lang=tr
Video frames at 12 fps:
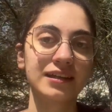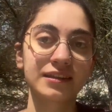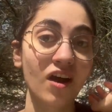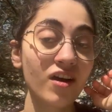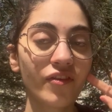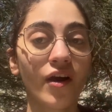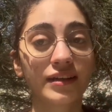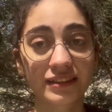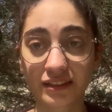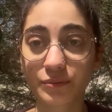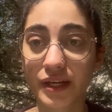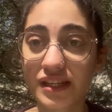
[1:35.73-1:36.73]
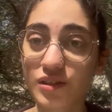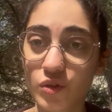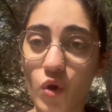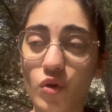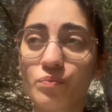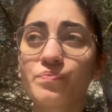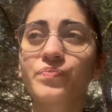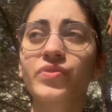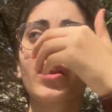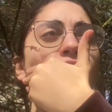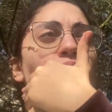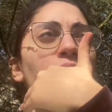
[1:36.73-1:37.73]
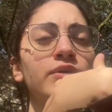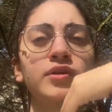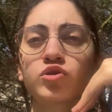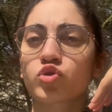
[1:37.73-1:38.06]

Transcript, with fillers: Daha da arttırmak istiyorum. Böyle